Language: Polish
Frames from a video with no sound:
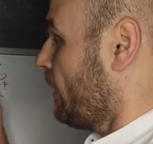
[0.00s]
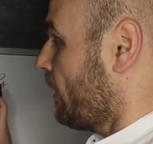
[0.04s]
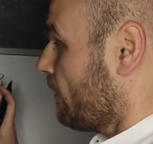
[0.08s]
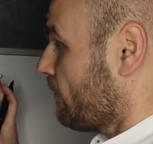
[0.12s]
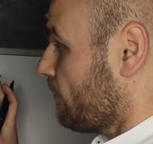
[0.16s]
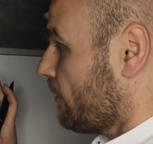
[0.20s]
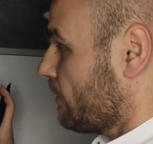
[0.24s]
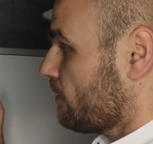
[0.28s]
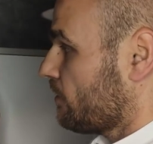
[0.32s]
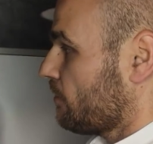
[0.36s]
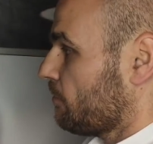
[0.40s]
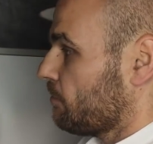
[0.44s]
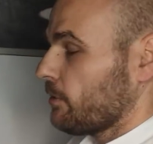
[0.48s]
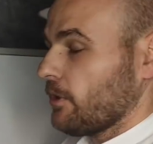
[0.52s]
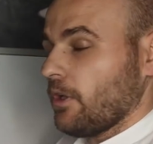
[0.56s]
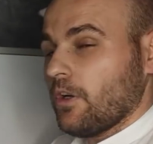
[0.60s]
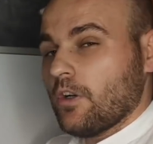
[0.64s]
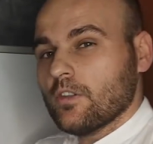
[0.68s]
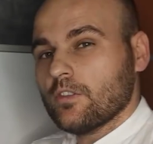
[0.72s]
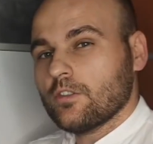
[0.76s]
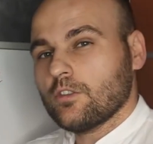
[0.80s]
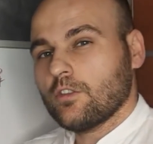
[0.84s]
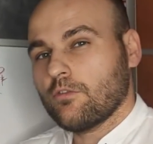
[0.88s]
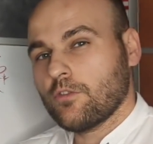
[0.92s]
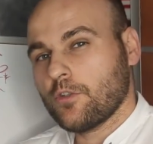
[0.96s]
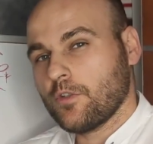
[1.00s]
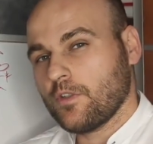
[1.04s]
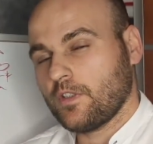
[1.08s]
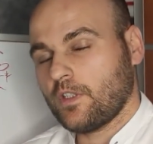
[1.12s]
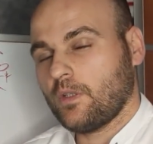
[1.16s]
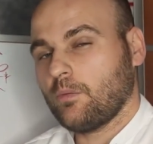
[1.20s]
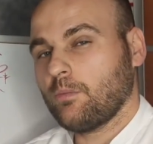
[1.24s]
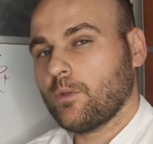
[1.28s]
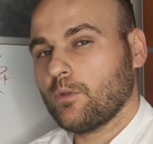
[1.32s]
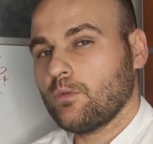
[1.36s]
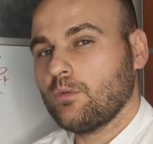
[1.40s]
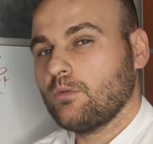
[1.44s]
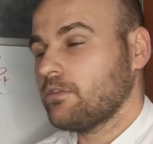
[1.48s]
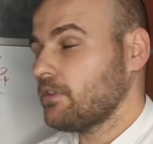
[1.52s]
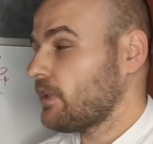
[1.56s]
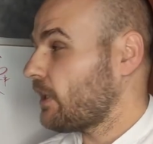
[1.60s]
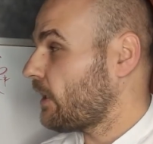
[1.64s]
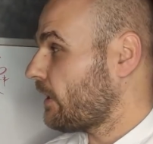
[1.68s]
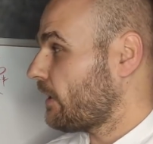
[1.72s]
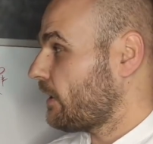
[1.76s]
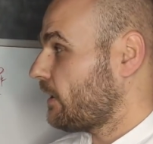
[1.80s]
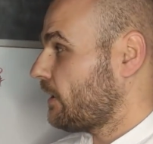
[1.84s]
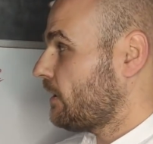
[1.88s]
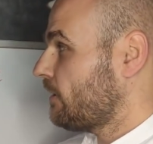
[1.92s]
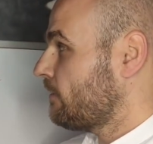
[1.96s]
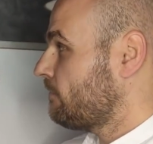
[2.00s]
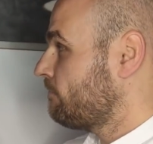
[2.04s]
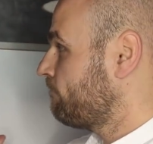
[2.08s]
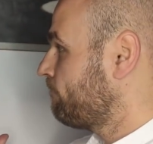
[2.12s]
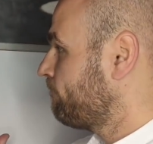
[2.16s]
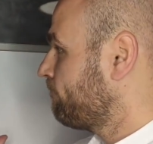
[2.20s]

Więc biorąc to wszystko pod uwagę,